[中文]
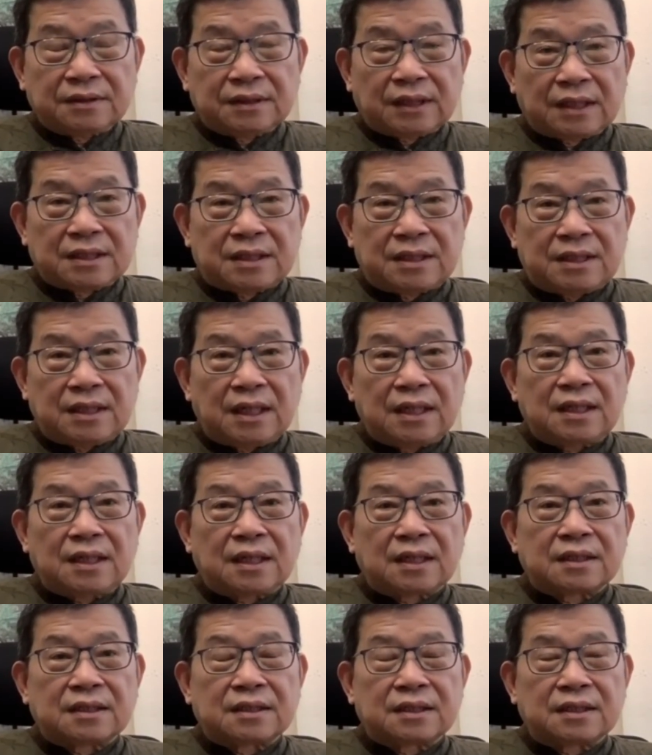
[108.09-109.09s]
那香
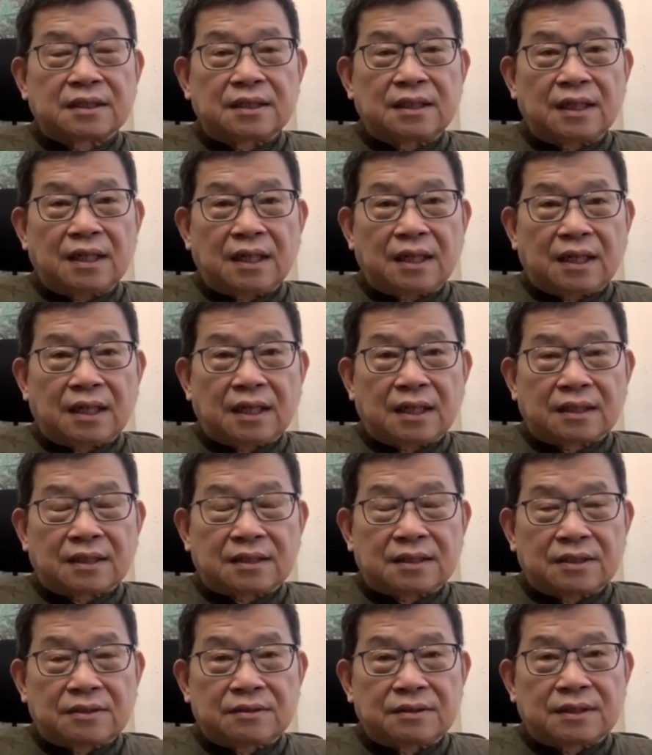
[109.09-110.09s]
港的亚
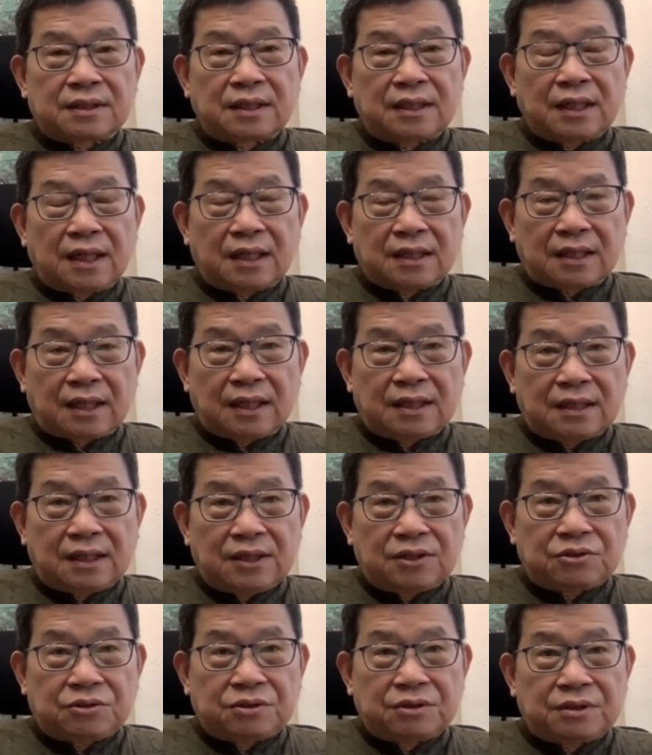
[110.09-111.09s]
洲、亚太
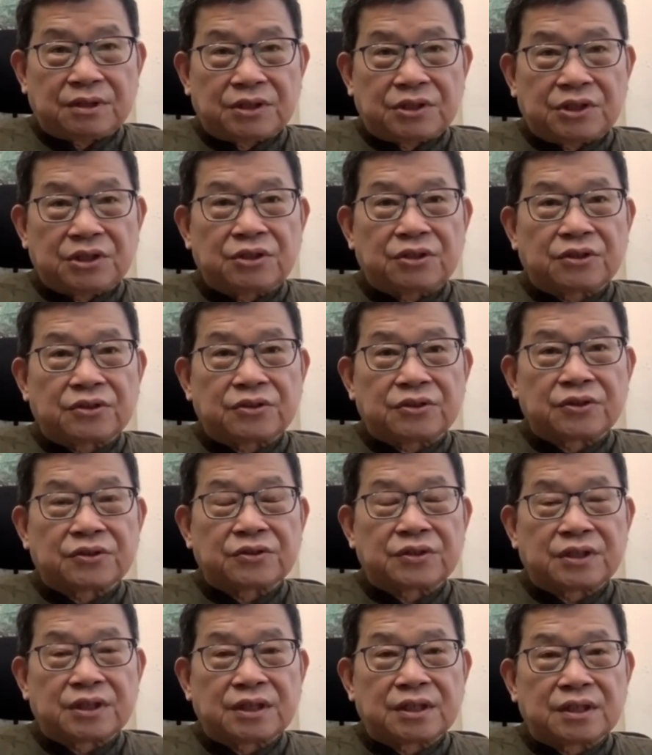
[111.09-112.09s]
地区的金融
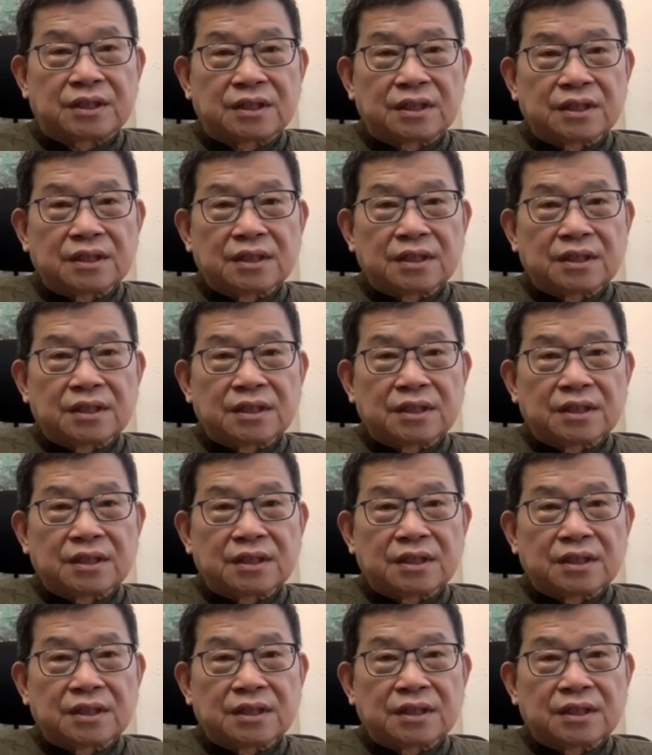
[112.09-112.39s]
中心